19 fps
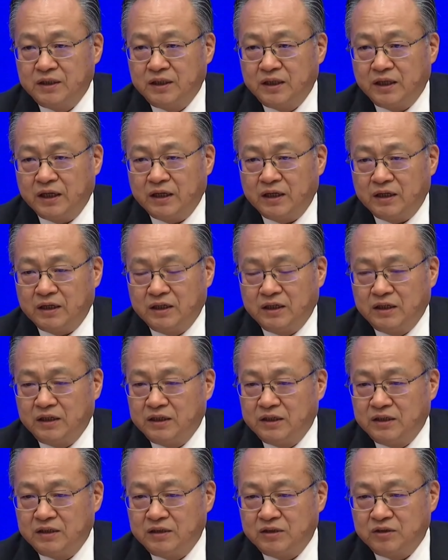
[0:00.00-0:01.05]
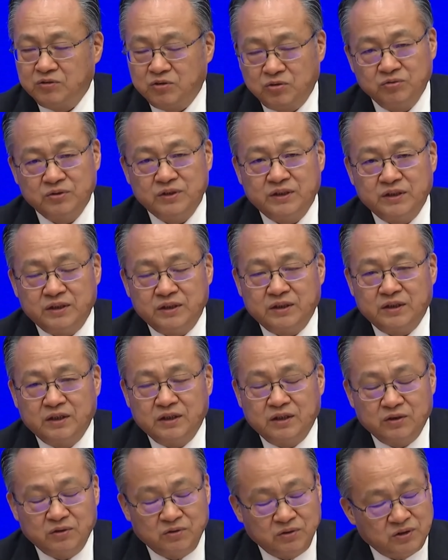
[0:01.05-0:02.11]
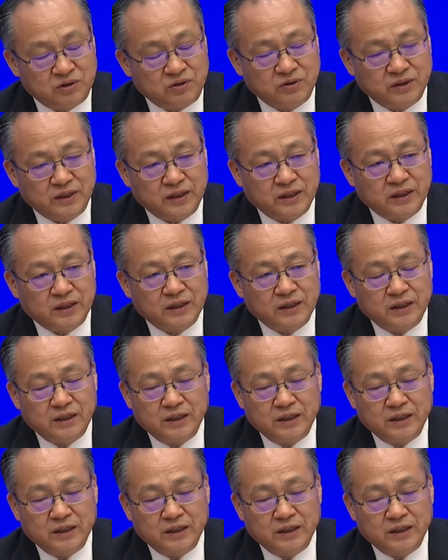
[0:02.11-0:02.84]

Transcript: 哎这种冲击，或者说呢